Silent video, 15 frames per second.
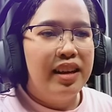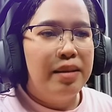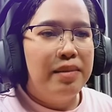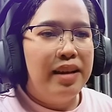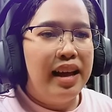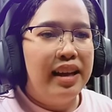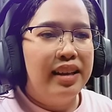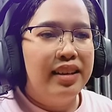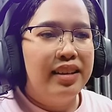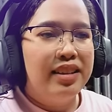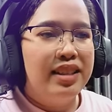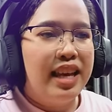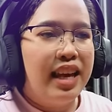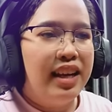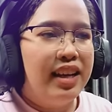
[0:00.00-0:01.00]
กำลัง
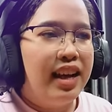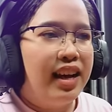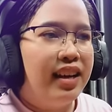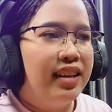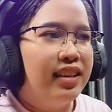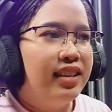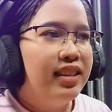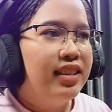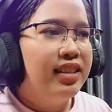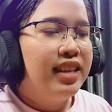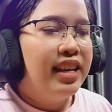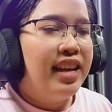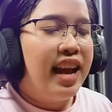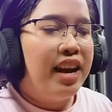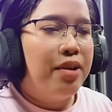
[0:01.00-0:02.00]
เช็คค่ะ
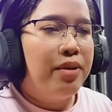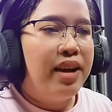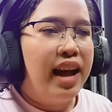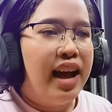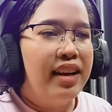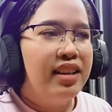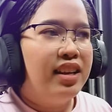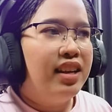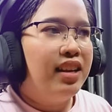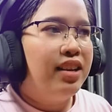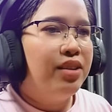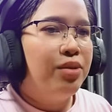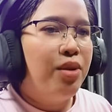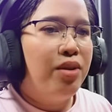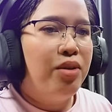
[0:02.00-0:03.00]
เช็คยานอวกาศที่
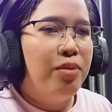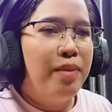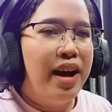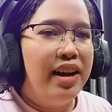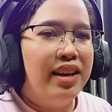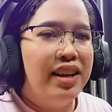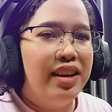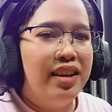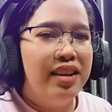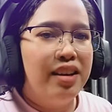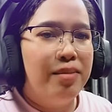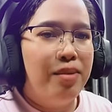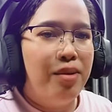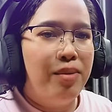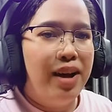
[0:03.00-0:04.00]
ร่วงลงมานี้
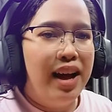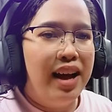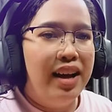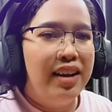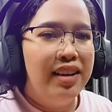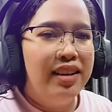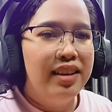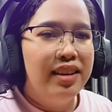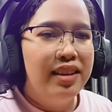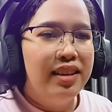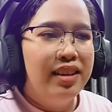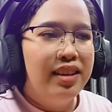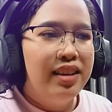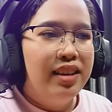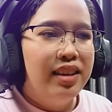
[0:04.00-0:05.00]
เขาบอกว่า
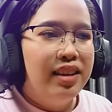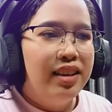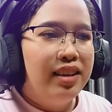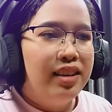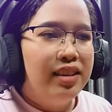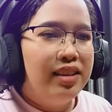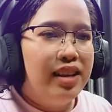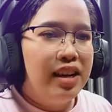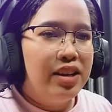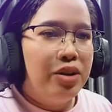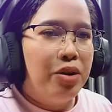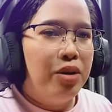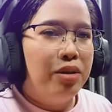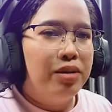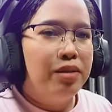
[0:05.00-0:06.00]
เครื่อง
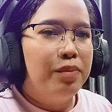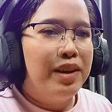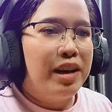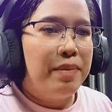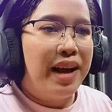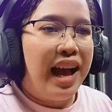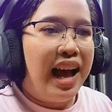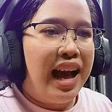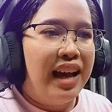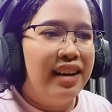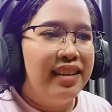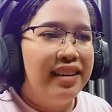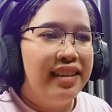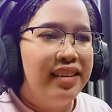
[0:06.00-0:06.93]
ยนต์ไม่ทำงาน